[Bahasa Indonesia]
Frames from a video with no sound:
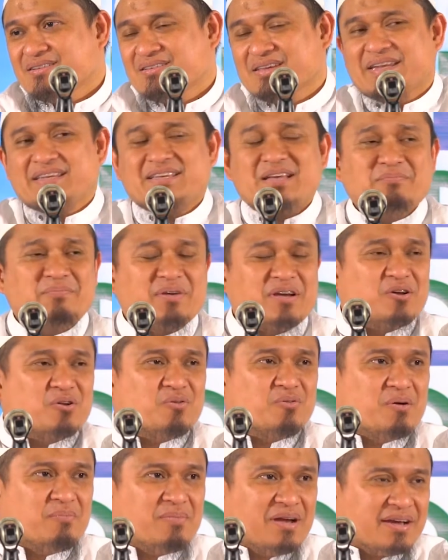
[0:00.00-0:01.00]
Jadi sampai ke
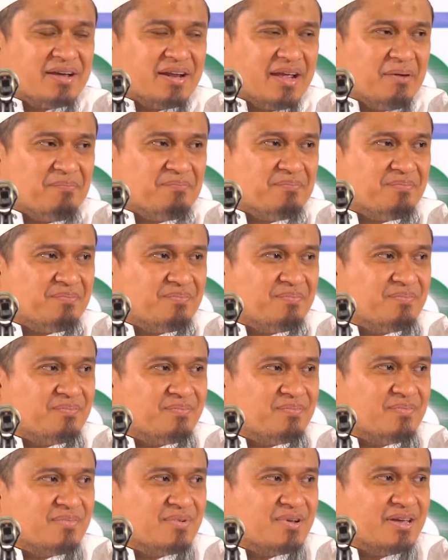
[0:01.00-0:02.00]
rumah maghrib,
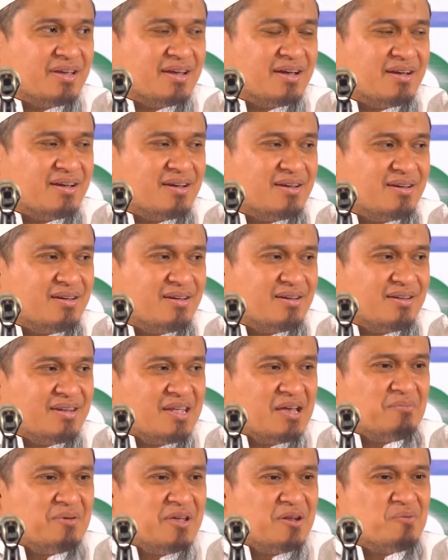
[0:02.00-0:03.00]
ya
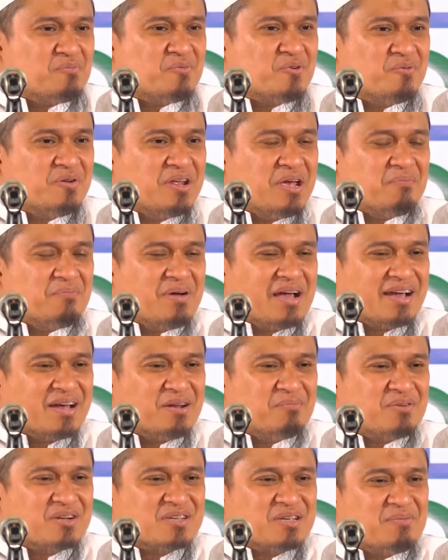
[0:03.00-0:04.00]
dia minum kemudian
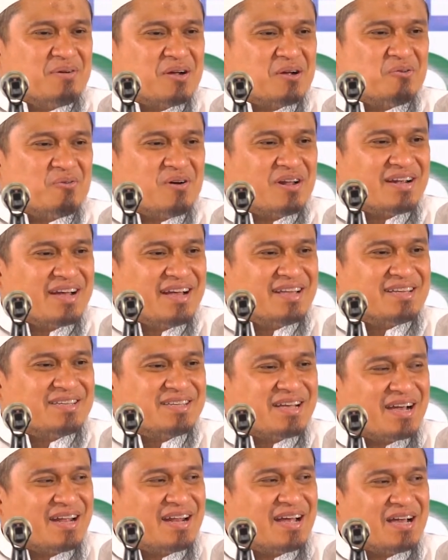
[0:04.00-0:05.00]
makan bersama keluarganya
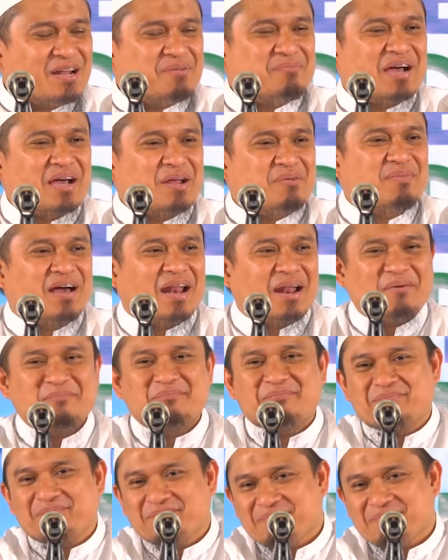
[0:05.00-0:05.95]
seakan-akan makan malam.